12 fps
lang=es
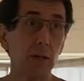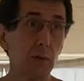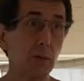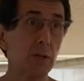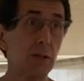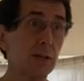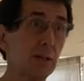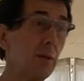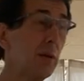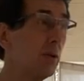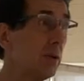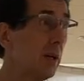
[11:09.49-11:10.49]
como ustedes
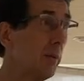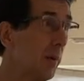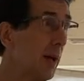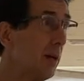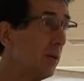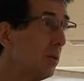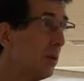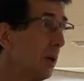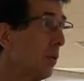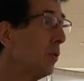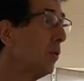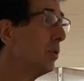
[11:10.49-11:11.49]
saben, los tres blancos,
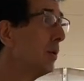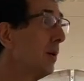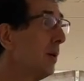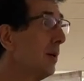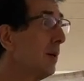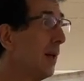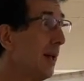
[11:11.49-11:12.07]
el gluten,